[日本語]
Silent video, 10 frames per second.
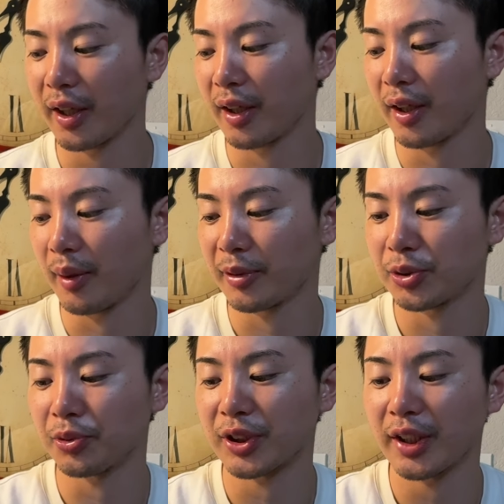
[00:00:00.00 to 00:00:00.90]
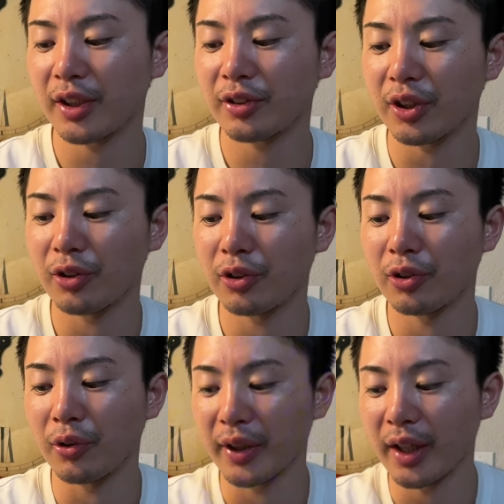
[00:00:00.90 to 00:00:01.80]
えー、注目されてるってい
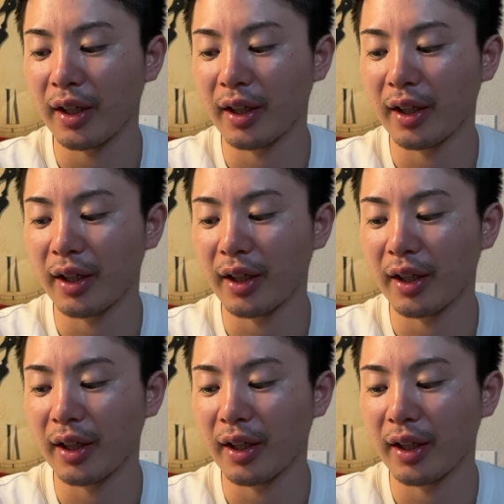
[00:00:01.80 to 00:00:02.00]
うのはね、